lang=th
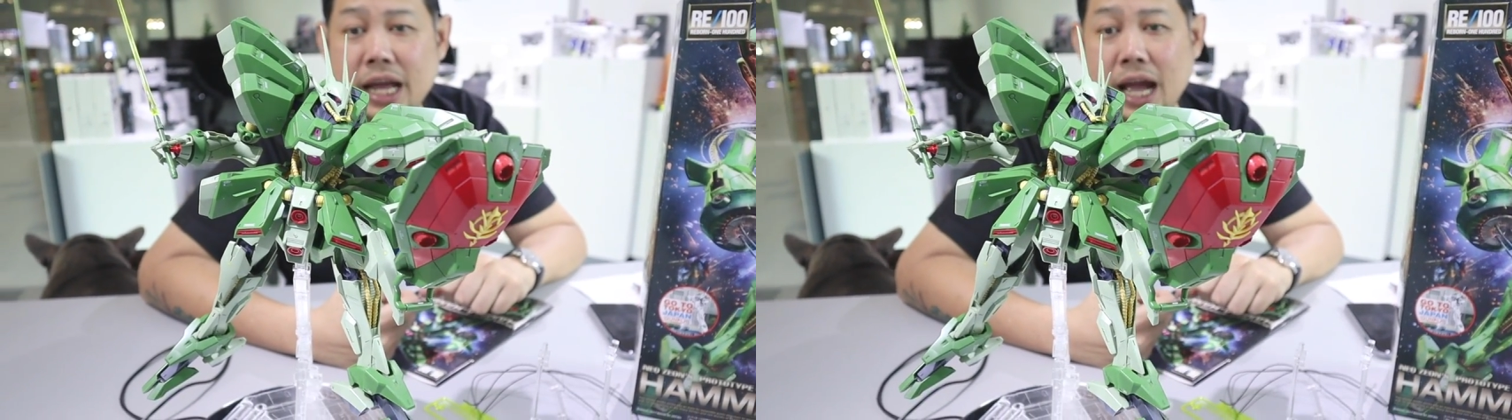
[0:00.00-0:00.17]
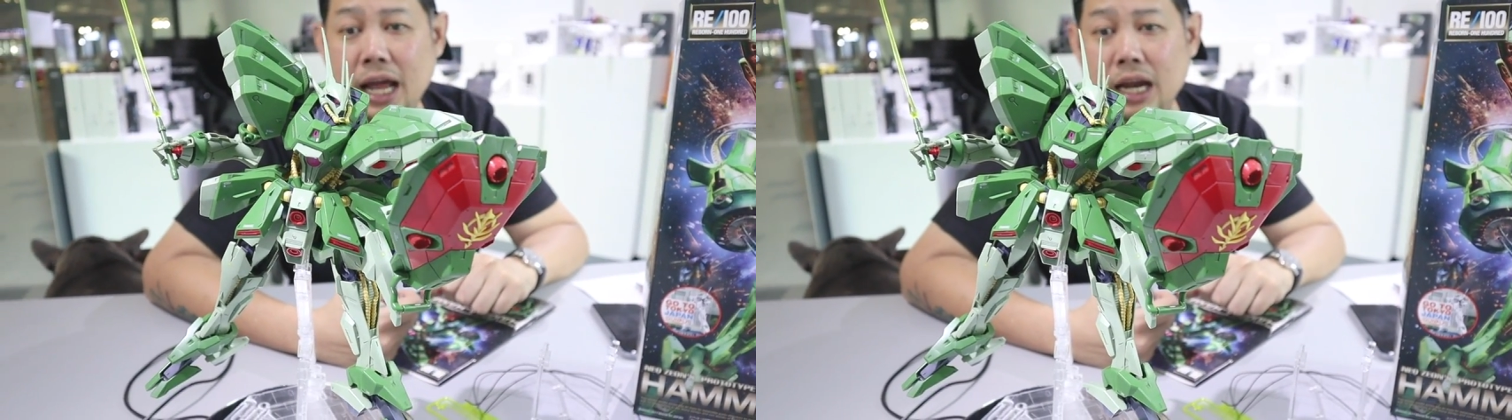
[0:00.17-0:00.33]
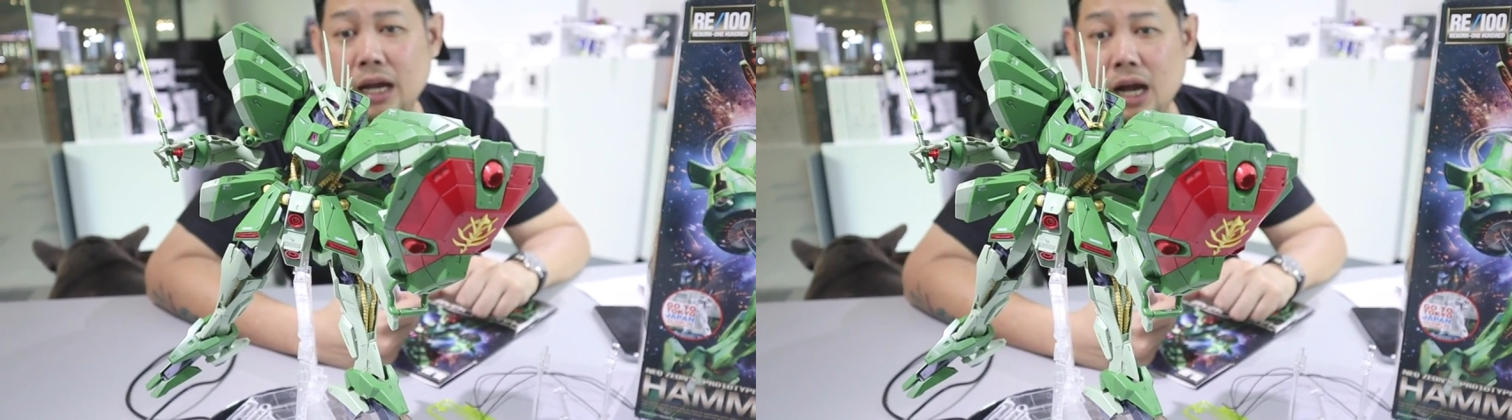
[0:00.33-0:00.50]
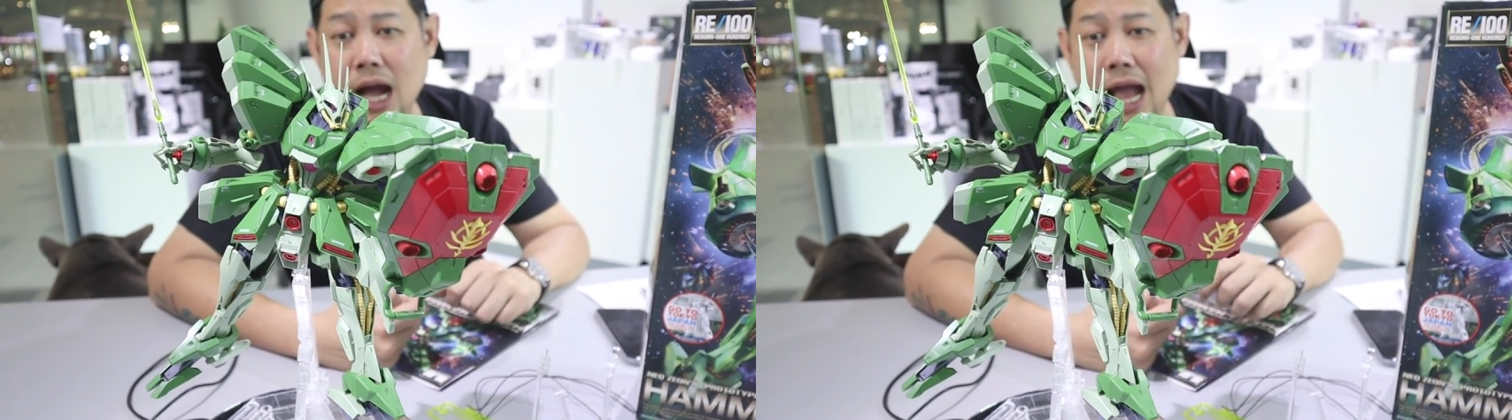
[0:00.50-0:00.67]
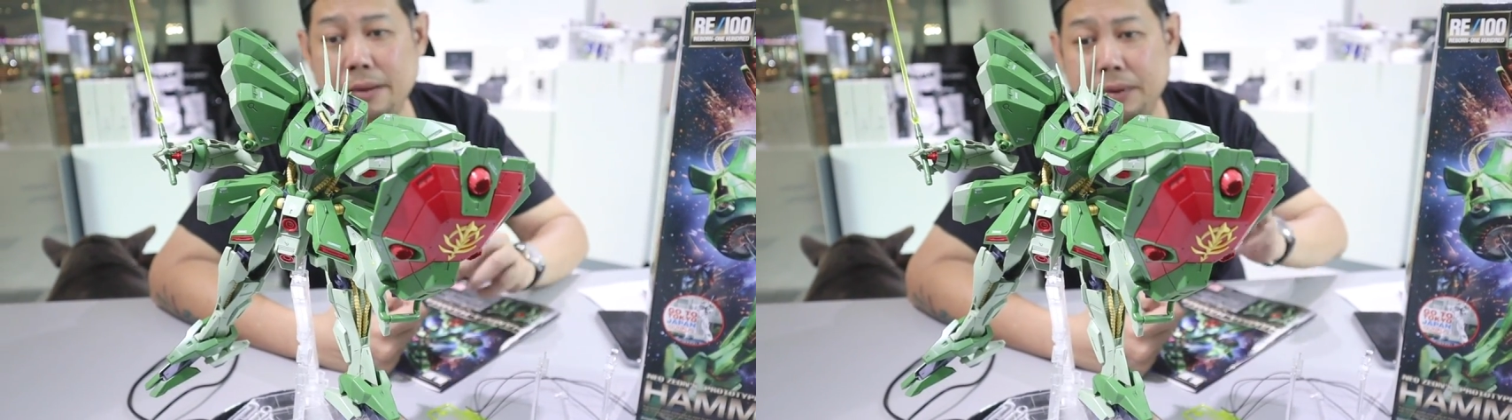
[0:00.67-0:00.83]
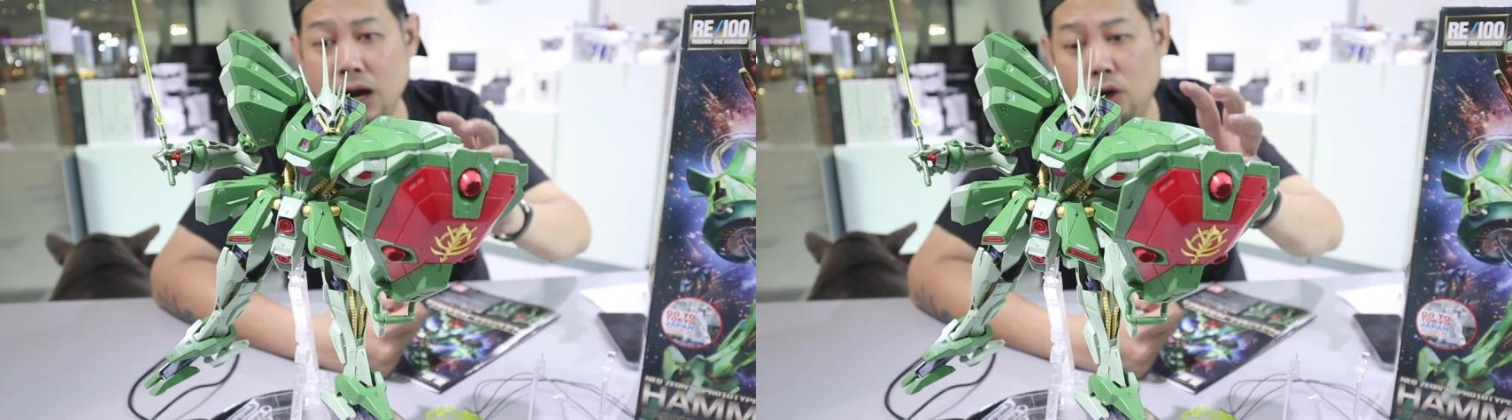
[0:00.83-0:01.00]
นะฮะ แล้วก็ไอ
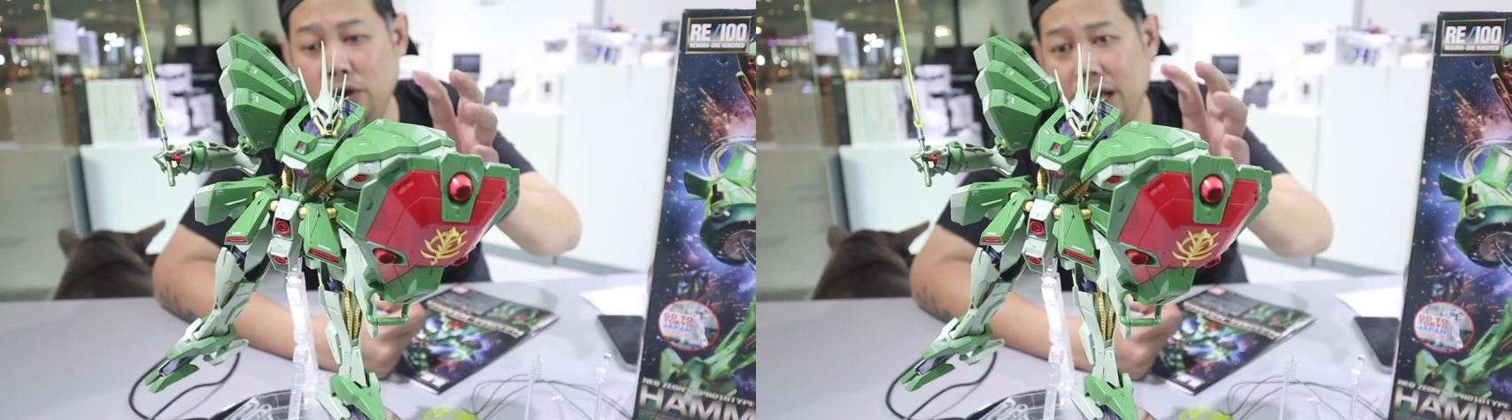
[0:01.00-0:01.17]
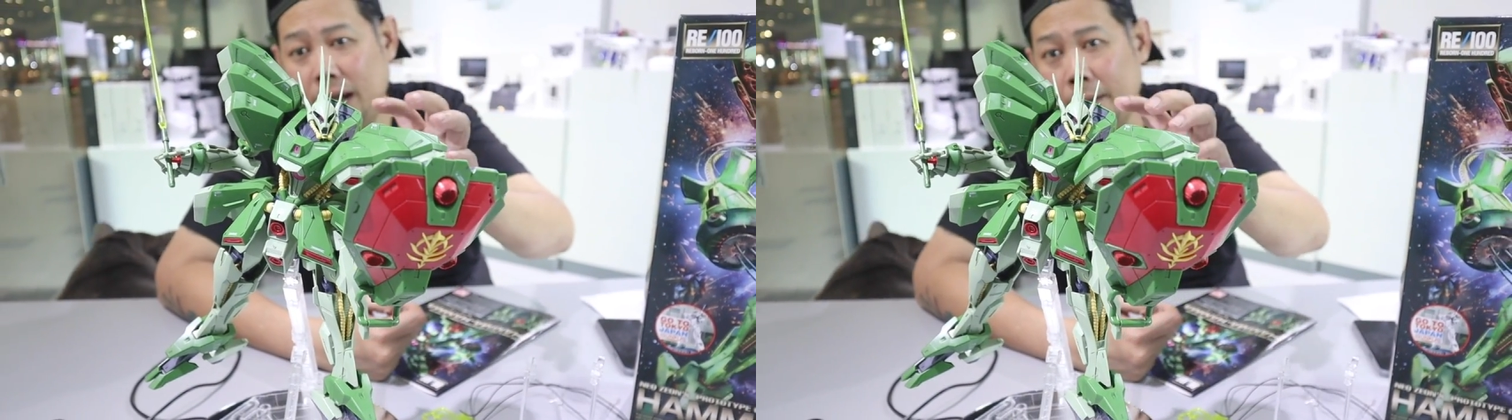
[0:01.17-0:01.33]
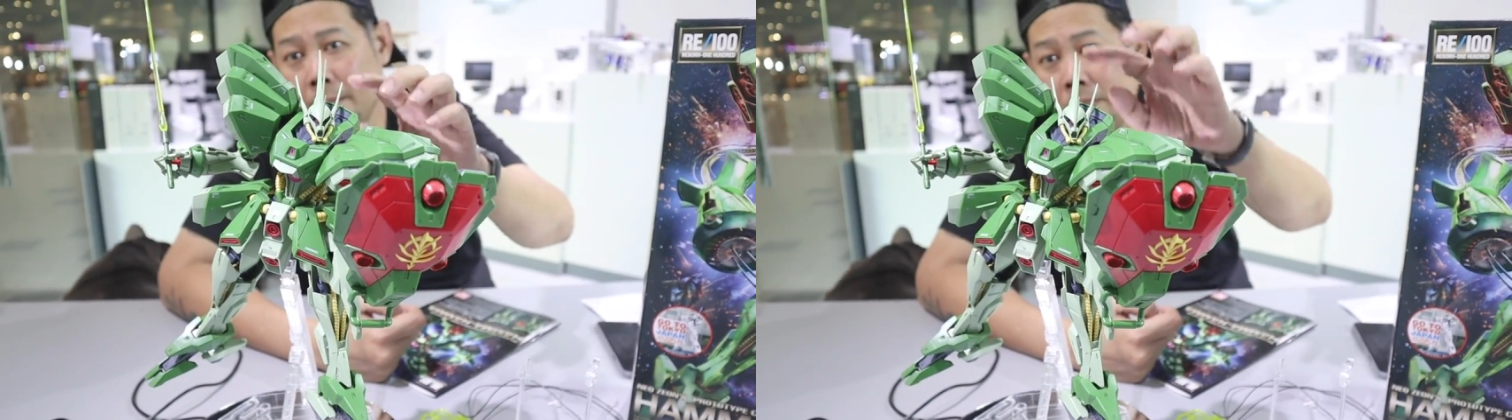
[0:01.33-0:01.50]
พ่นเนี่ย